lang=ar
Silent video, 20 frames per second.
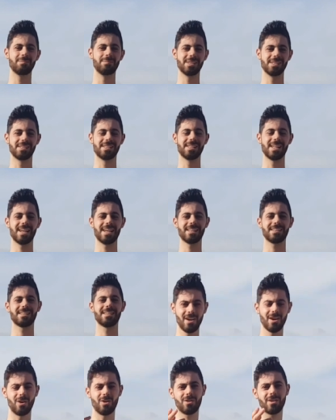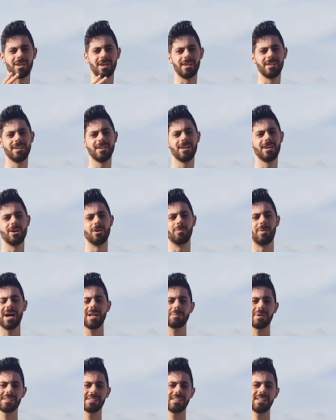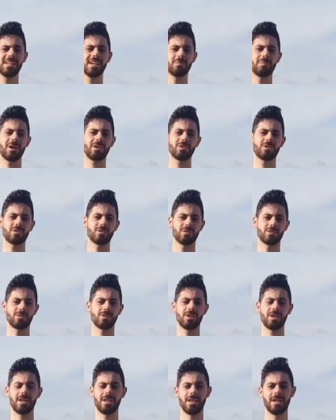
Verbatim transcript: بالذات اوكي وبعد ما نزيد المايكرو كنترولر